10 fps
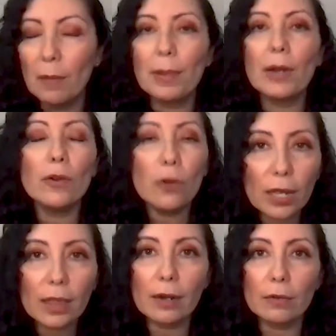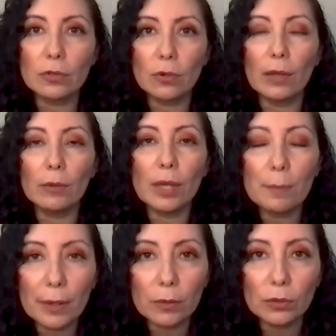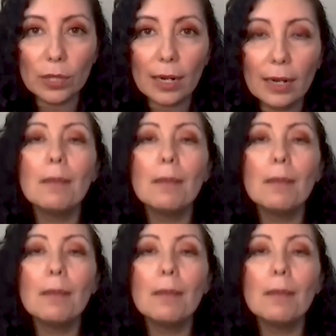pero no quedarnos con la duda y preguntar